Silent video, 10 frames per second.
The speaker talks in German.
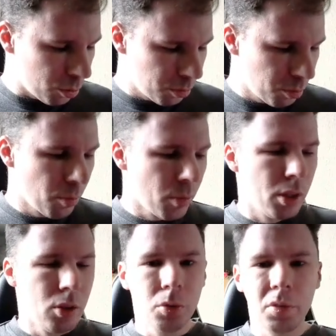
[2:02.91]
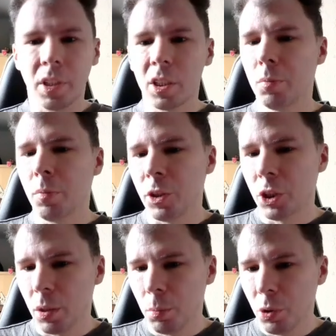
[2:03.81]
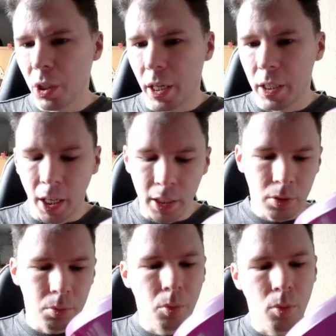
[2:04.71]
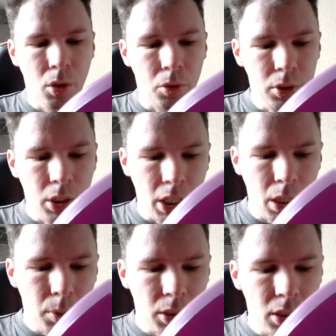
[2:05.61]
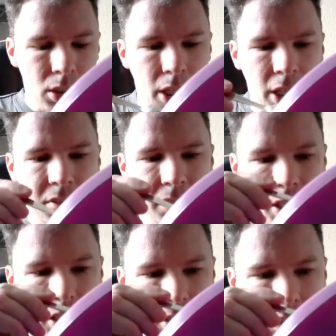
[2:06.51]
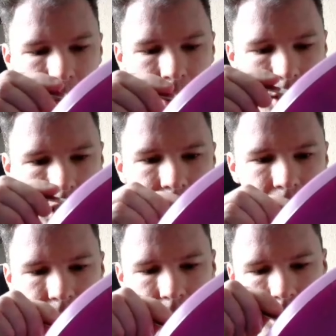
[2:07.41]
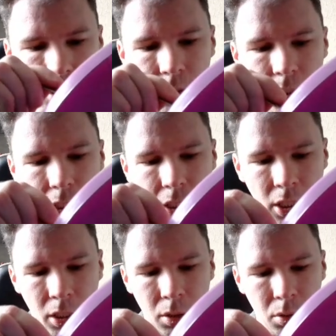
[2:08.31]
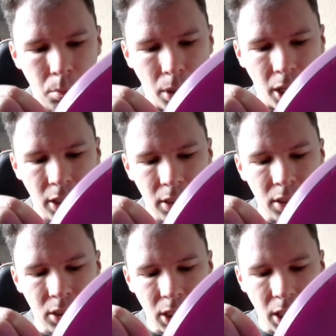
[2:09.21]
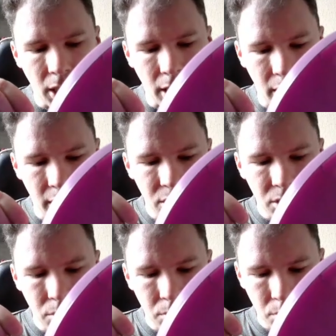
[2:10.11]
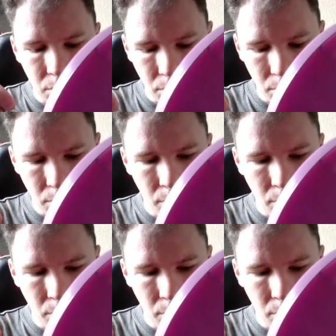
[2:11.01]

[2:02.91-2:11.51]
So, nun fange ich mit meinen Schattenmorellen an und gebe diese einfach direkt in mein Dessertglas.